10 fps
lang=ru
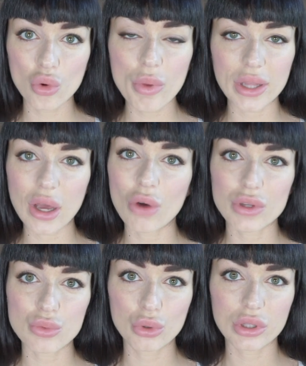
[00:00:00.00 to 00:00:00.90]
губы, она у
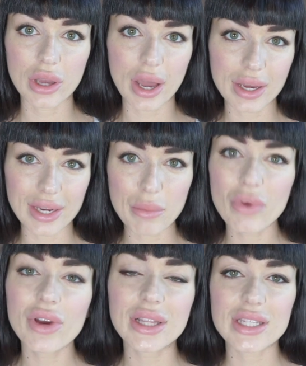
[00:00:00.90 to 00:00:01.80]
вас будет такая
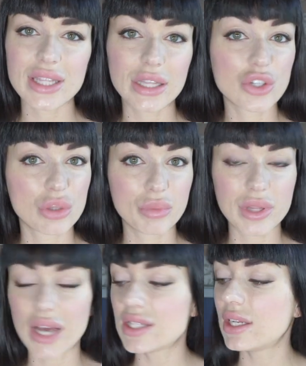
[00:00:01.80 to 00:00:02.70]
кремовая, достаточно
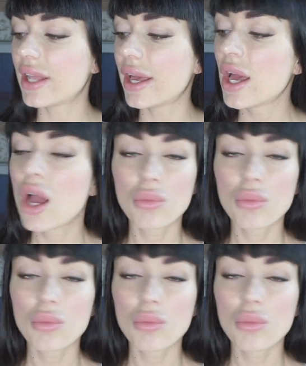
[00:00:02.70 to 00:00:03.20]
питательная.